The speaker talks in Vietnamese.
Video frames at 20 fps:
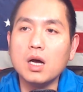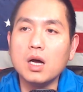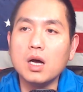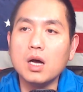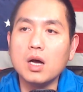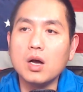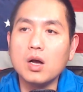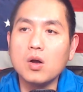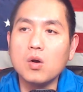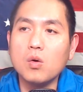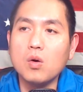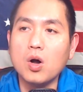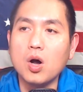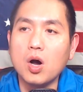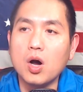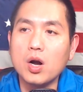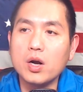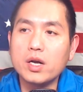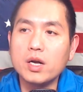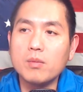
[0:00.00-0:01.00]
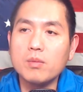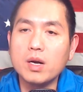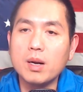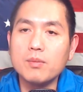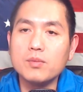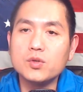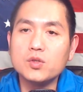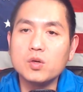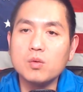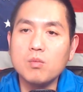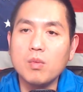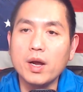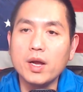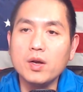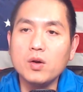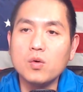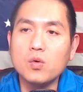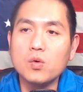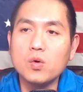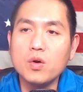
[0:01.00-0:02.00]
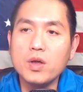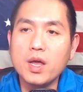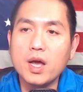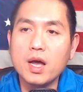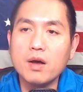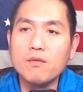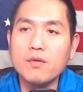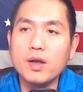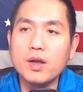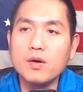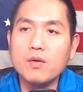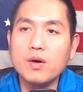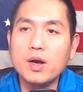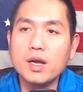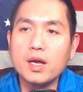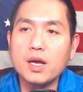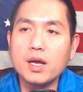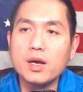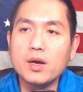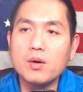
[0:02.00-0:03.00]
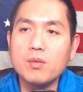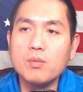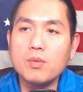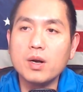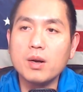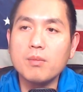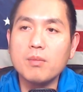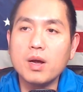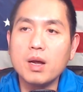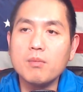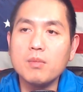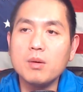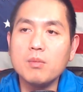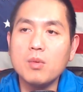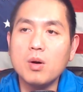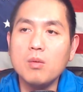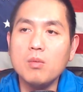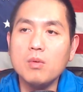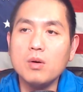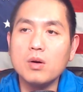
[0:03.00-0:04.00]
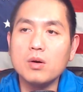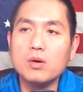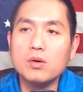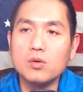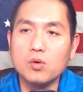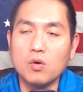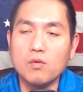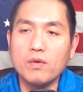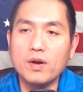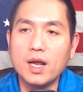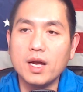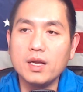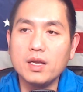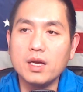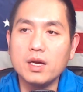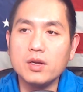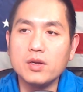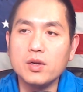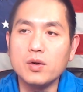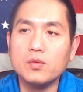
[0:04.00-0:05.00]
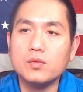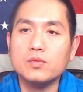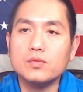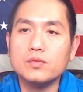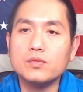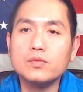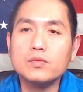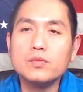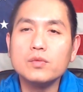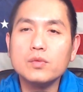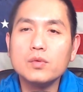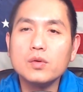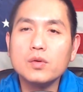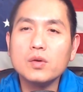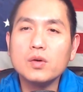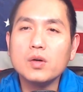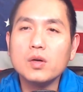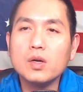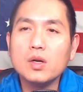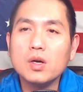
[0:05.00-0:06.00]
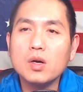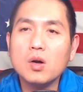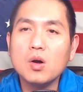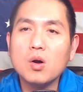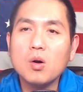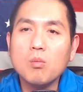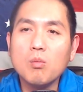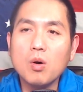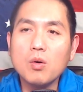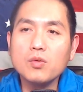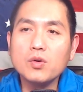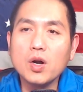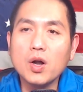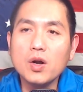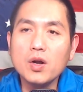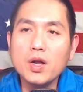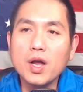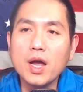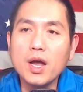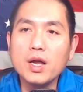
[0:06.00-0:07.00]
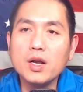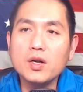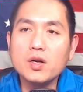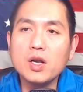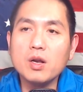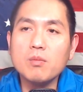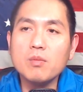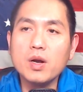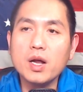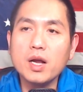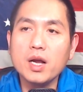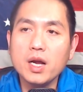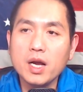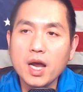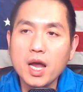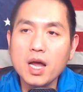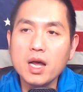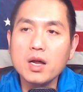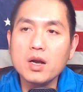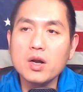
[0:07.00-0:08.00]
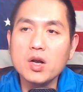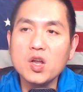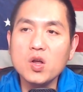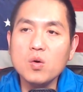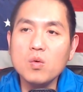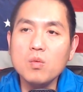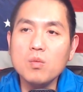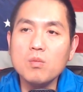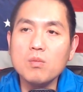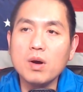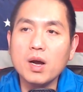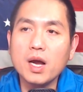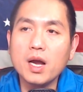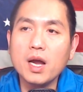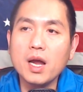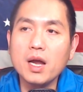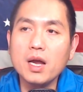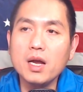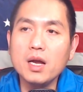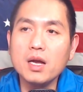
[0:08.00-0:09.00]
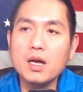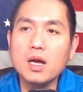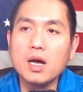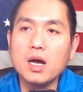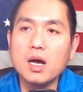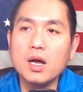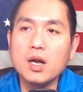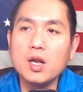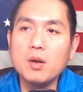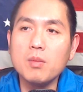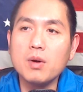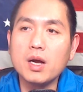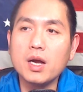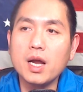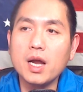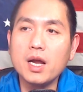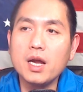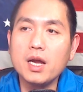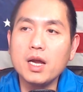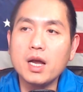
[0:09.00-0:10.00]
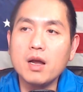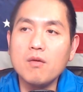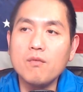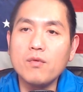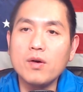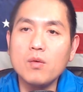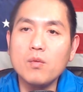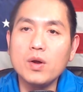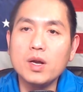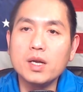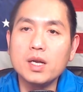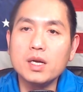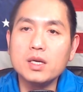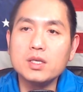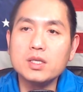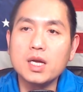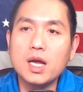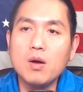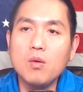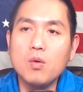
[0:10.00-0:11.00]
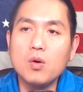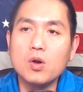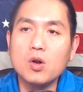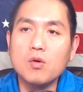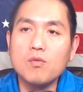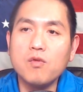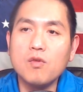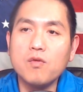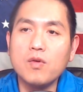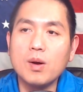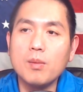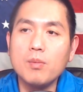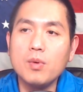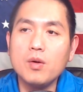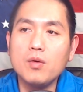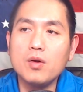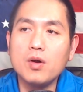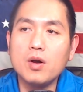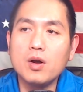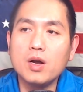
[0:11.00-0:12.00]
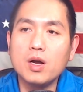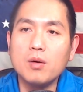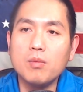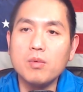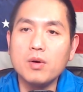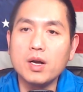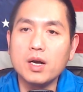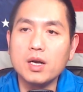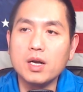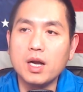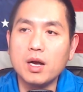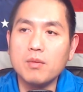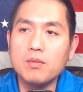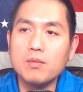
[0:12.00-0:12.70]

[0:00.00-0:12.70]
của họ trong năm số 7 cuộc đua hạ viện của 2024 thuộc về đảng Dân Chủ. Một trở ngại tiềm năng khác nếu mà kháng à, nếu mà kháng cáo phán quyết tháng 6 của tòa phúc phạm New York không thành công